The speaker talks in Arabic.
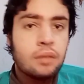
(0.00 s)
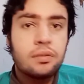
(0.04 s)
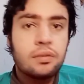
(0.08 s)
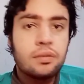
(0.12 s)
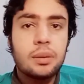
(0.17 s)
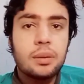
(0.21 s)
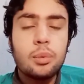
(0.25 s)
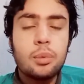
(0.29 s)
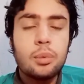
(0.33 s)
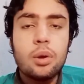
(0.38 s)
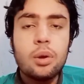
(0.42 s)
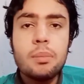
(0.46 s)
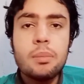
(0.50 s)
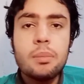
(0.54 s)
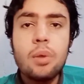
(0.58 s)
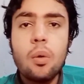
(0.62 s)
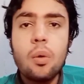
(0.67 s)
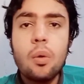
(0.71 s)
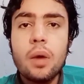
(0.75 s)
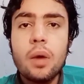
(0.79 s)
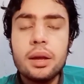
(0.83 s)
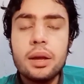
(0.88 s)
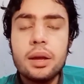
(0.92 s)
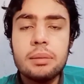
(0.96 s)
فالمهم
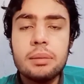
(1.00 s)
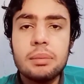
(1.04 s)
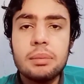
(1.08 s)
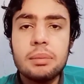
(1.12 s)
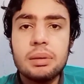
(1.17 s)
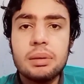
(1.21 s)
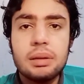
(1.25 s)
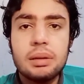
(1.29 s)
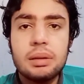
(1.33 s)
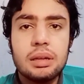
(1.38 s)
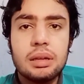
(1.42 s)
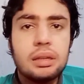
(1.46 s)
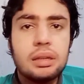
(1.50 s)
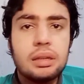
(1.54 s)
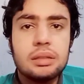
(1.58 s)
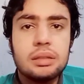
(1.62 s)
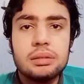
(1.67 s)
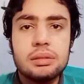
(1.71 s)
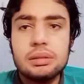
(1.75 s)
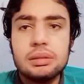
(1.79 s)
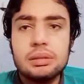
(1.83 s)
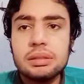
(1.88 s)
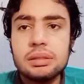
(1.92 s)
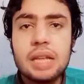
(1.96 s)
هو ايه
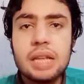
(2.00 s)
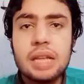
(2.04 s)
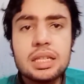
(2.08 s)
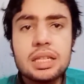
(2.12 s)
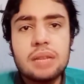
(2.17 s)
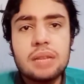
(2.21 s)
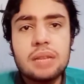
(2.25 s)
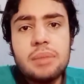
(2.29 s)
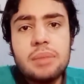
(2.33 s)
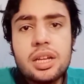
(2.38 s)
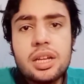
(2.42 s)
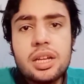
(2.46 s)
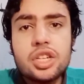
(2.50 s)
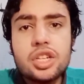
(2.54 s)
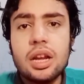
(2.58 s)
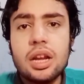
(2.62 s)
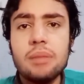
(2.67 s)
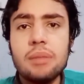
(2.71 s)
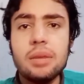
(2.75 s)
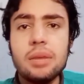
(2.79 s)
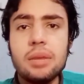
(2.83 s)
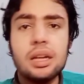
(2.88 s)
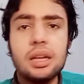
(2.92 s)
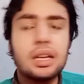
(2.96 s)
آه، نزل ماشي يا
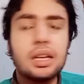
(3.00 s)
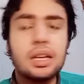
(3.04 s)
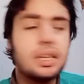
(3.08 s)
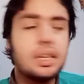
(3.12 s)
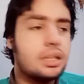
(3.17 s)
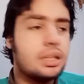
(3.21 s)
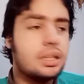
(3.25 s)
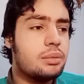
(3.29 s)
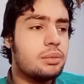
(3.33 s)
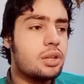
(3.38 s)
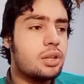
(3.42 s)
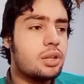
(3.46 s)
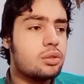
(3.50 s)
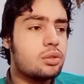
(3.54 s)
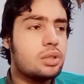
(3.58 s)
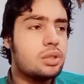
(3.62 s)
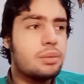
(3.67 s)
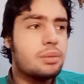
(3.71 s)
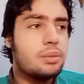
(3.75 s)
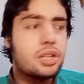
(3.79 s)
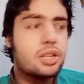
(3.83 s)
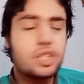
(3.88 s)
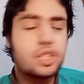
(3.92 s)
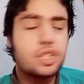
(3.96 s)
عم عيال خلاني
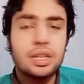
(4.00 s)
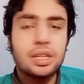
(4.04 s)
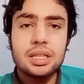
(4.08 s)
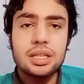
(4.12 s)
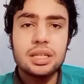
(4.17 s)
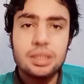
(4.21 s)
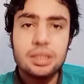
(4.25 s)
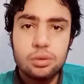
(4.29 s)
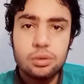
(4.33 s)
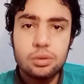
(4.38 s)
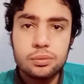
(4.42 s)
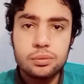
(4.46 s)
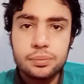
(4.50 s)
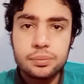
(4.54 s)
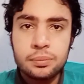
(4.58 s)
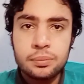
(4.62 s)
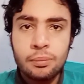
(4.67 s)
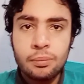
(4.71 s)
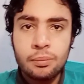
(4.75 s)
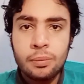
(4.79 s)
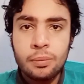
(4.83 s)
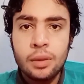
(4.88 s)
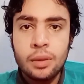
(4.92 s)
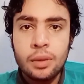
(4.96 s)
بينادوني ماشي نزلوا
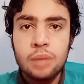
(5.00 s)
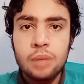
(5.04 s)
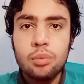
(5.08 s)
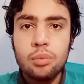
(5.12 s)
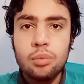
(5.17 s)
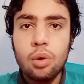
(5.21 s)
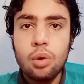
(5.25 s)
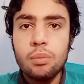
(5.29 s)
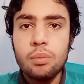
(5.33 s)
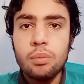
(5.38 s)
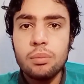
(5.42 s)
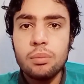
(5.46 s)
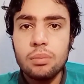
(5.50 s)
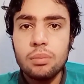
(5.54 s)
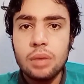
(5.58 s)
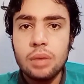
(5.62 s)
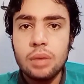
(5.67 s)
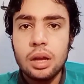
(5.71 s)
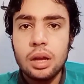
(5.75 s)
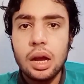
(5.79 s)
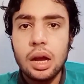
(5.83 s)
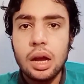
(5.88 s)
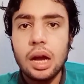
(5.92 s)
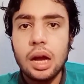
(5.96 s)
المهم
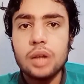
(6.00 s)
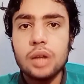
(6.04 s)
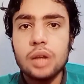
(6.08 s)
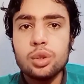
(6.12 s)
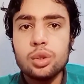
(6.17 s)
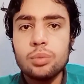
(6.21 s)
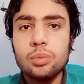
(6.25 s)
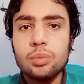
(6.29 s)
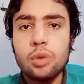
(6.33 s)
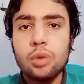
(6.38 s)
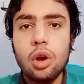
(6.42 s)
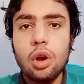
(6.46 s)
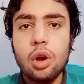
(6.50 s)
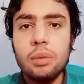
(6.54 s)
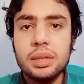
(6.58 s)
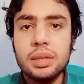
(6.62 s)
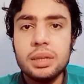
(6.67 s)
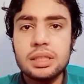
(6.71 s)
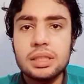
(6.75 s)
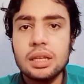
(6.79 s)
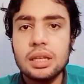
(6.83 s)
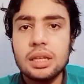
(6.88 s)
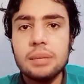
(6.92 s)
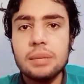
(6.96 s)
خدوا وراحوا في
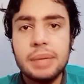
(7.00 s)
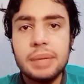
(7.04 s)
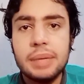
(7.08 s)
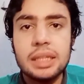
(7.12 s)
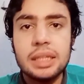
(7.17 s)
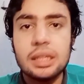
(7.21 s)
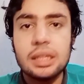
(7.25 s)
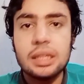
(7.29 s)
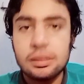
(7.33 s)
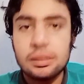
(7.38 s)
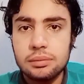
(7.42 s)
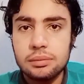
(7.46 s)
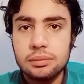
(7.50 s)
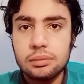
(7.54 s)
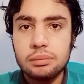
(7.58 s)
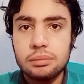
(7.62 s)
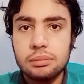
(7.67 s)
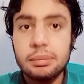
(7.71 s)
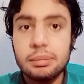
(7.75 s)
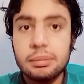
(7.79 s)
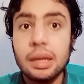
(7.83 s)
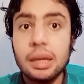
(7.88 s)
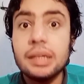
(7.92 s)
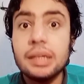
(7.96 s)
حته ايه بعيده
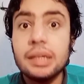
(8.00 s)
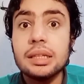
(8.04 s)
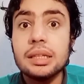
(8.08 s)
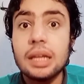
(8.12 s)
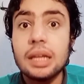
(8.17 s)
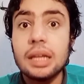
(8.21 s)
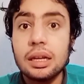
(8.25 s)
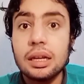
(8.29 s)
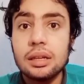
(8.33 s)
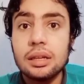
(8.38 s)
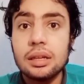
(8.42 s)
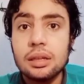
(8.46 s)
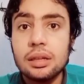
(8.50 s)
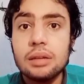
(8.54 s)
بعيده